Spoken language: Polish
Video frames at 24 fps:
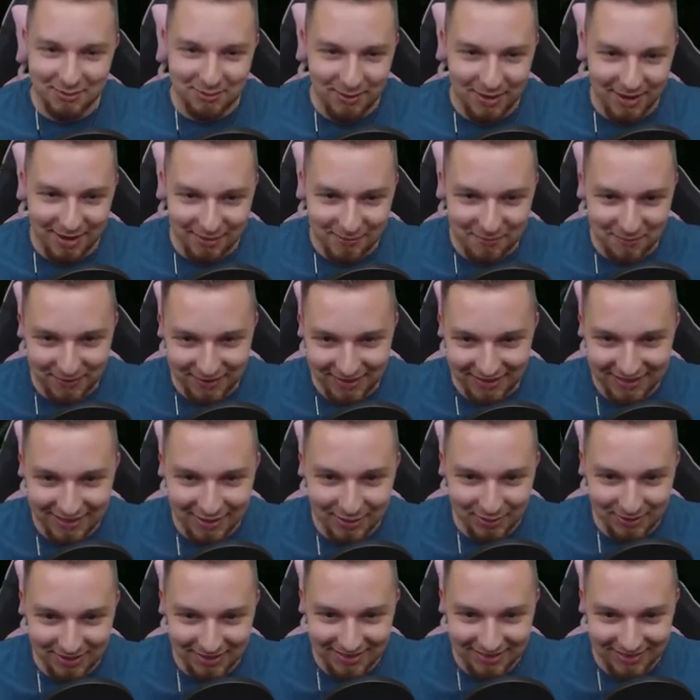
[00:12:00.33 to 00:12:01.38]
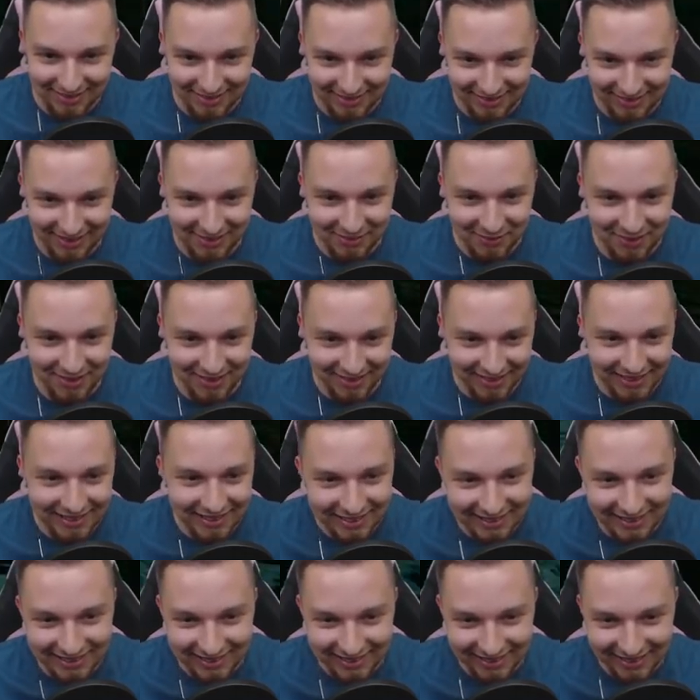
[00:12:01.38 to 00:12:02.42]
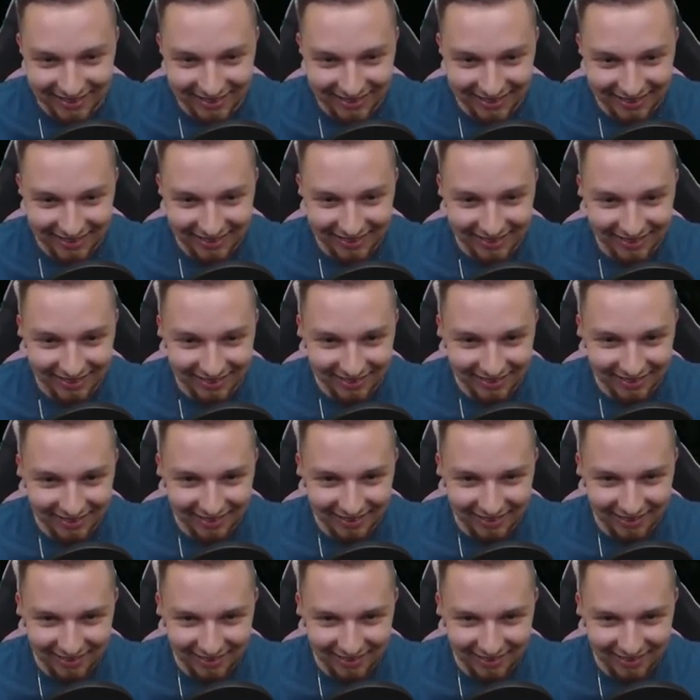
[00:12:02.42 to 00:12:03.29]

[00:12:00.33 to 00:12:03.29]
nie złapię, nie dotknę nawet. Ty Chyba obok,